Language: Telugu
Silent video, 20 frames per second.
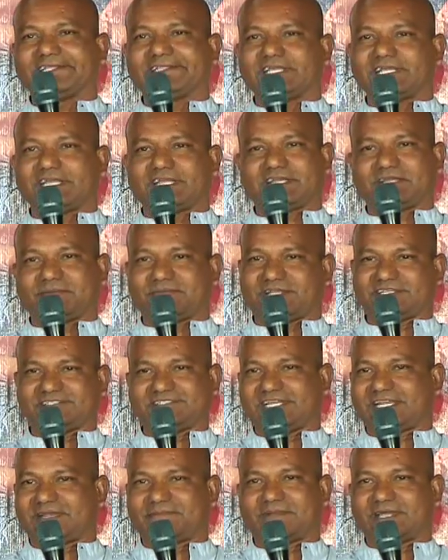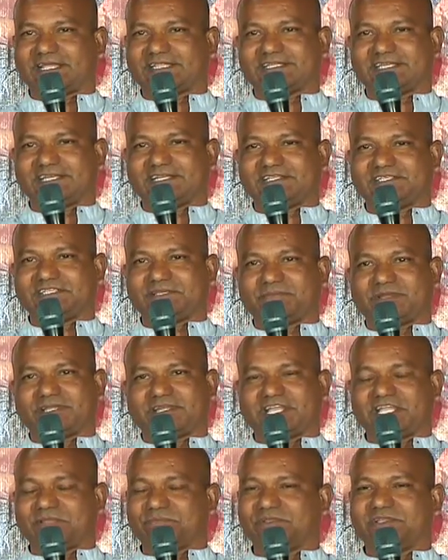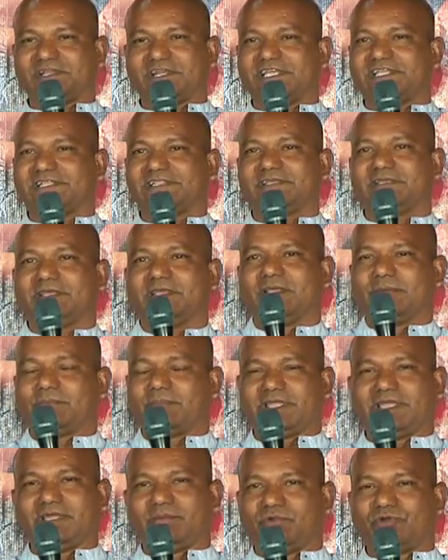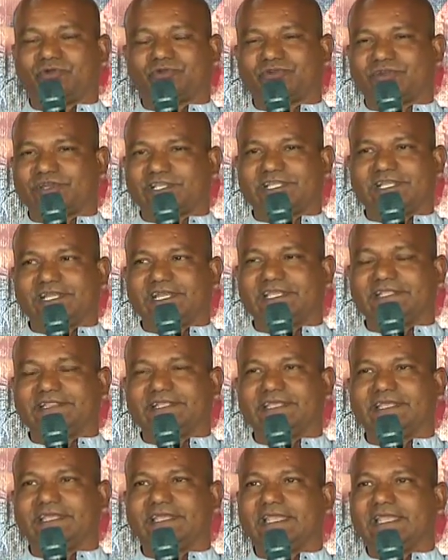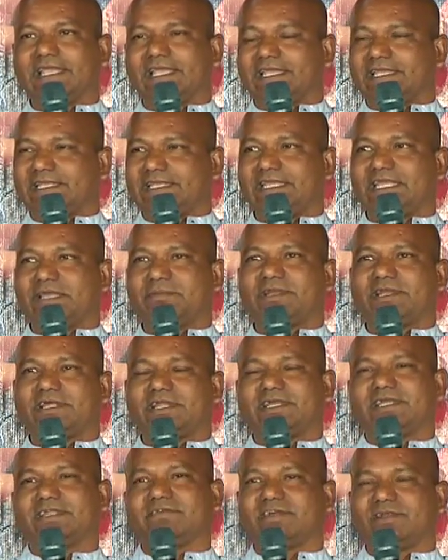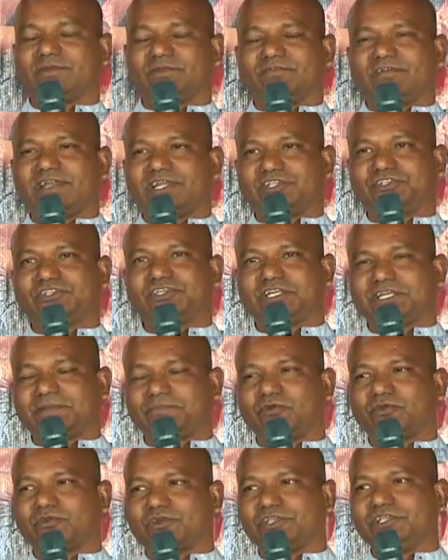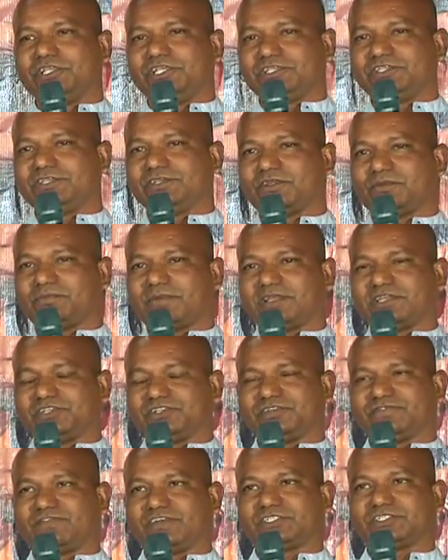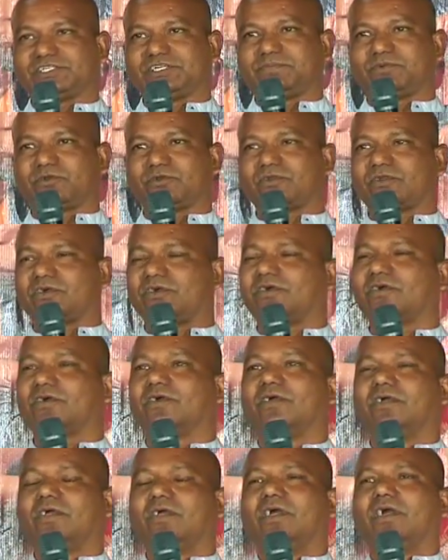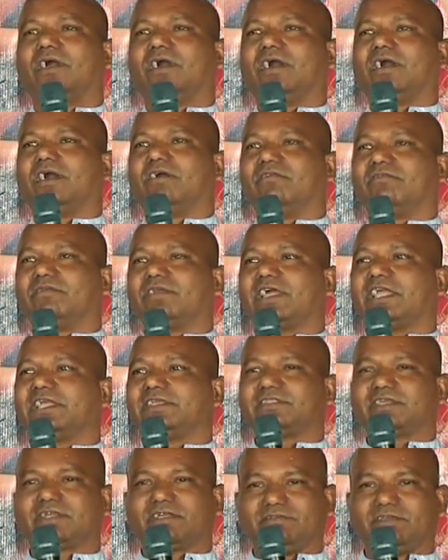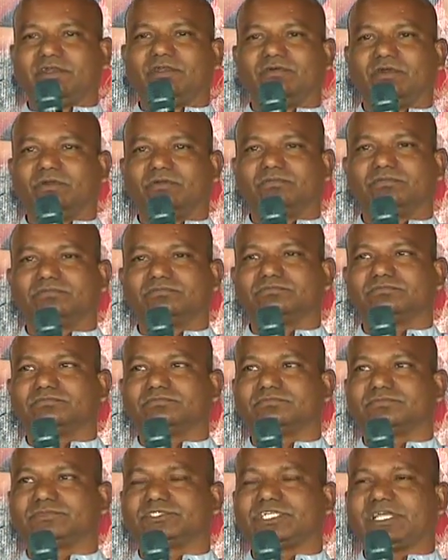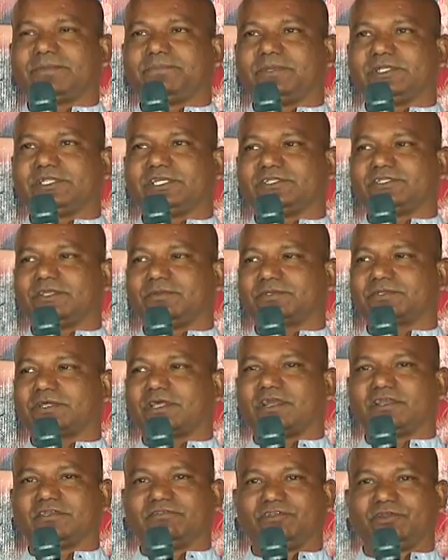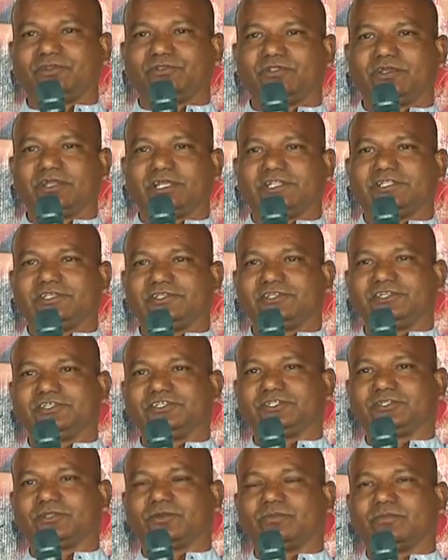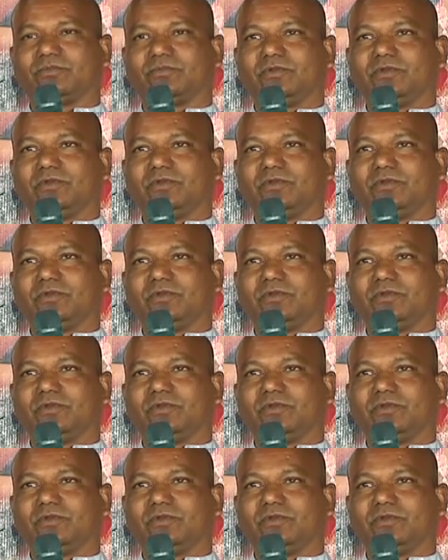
అయితే కనుక మాకు చాలా బాధ కలిగించే మా టైం కిల్ అయింది మా అమౌంట్ కూడా కిల్ అయింది ఏమన్నారంటే వాళ్ళు వాళ్ళు ఇచ్చిన రిపోర్ట్లో ఈసీలో e మాకు ఇచ్చిన ఫస్ట్ రిపోర్ట్లో నైతిక విలువలు సభ్యత సంస్కారాలకు విరుద్ధంగా తీసిన చిత్రం